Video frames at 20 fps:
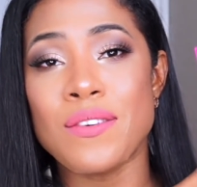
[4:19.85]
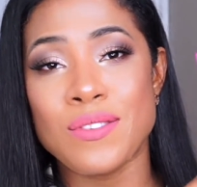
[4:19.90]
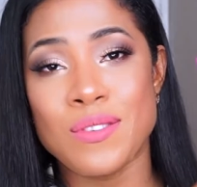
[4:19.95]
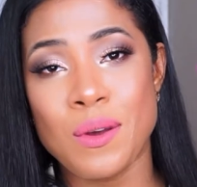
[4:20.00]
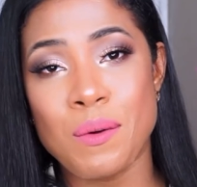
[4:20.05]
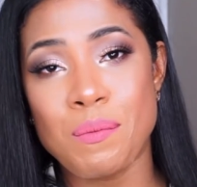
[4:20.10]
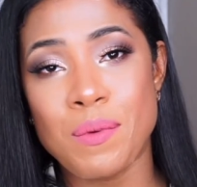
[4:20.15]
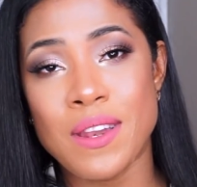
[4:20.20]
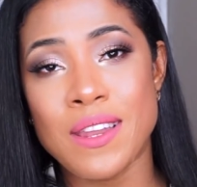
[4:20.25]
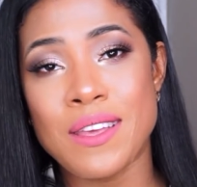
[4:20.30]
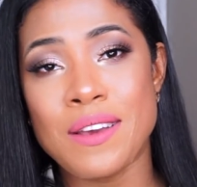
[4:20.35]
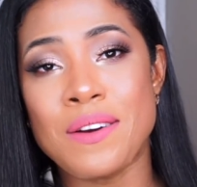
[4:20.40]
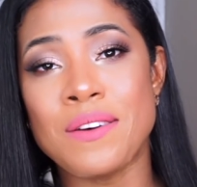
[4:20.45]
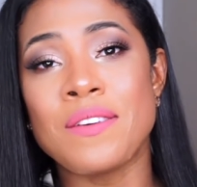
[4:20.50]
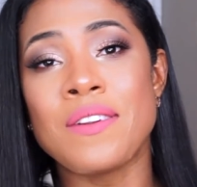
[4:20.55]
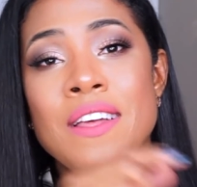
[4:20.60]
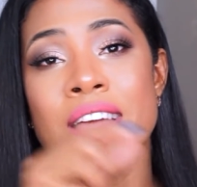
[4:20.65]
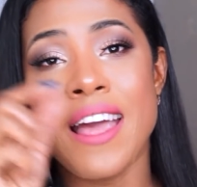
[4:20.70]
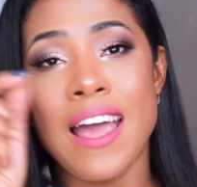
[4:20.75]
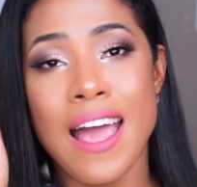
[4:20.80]
su
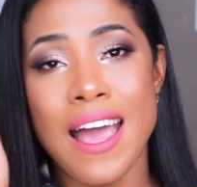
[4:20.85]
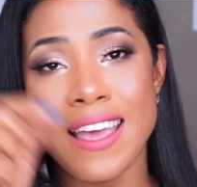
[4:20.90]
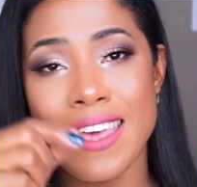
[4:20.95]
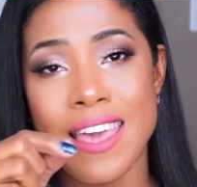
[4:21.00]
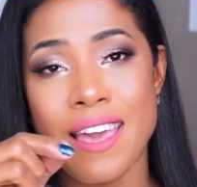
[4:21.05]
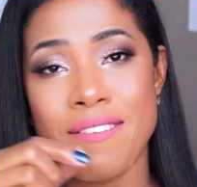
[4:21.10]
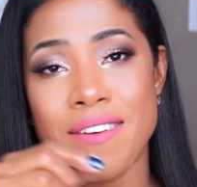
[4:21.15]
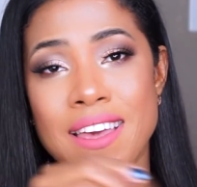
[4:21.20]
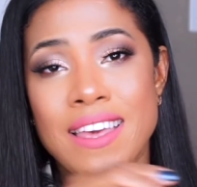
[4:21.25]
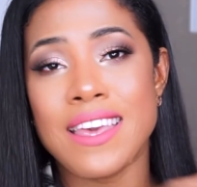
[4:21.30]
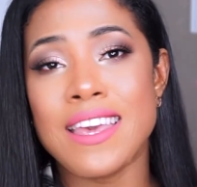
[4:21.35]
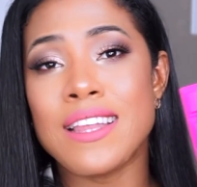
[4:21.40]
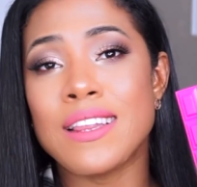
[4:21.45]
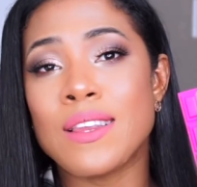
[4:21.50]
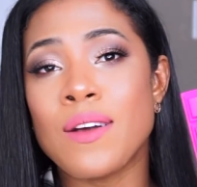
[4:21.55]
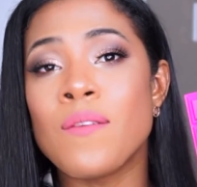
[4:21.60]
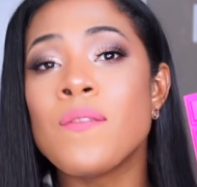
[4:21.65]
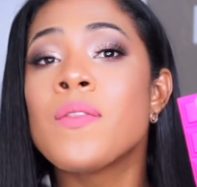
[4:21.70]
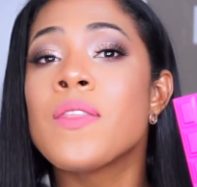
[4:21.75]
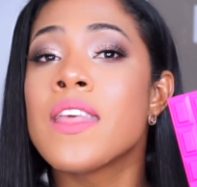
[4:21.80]
opinión aquí
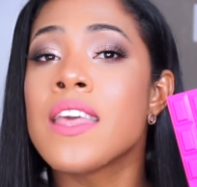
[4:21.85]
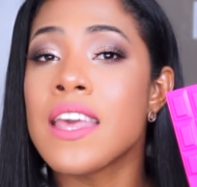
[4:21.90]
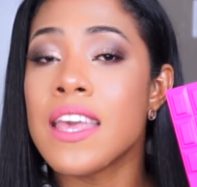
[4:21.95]
abajito.